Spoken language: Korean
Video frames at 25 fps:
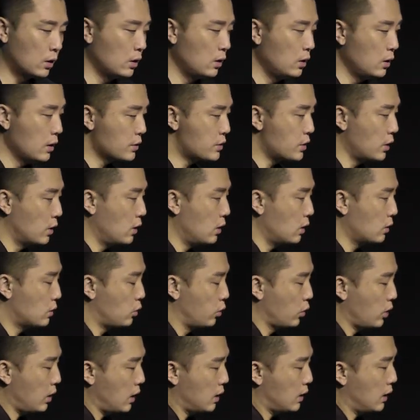걸려서
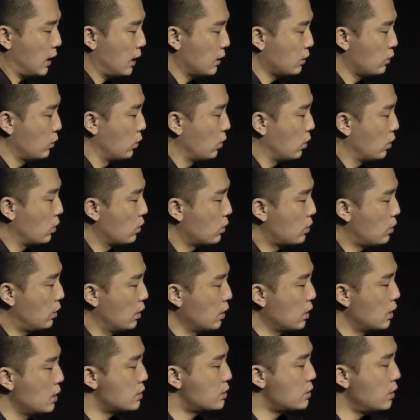돌아가고
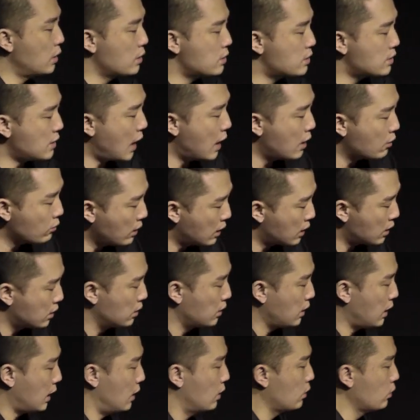거기서
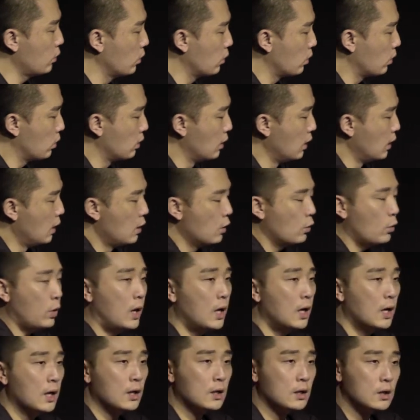사과를 하고
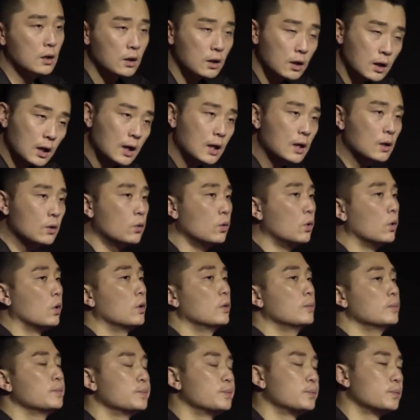화해를
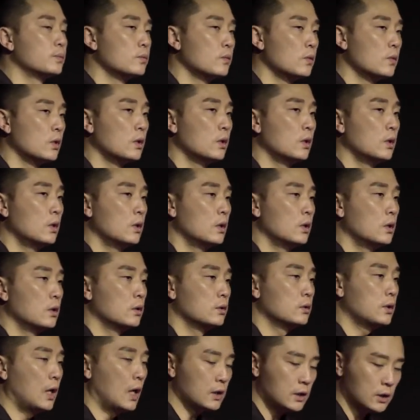하고
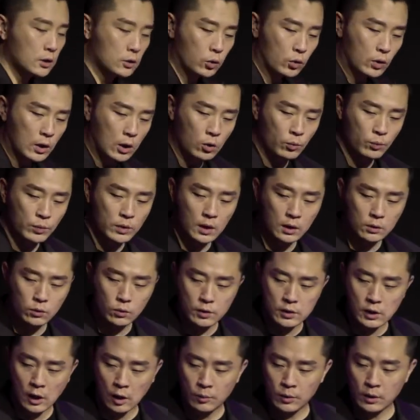다시 돌아옵니다.
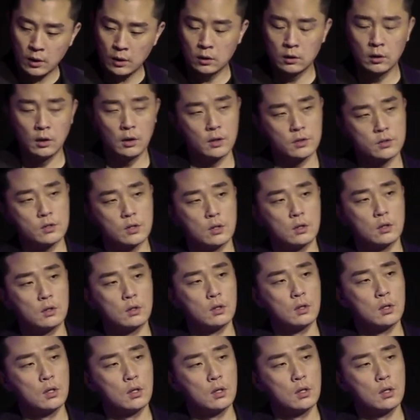또 3일이 걸려서.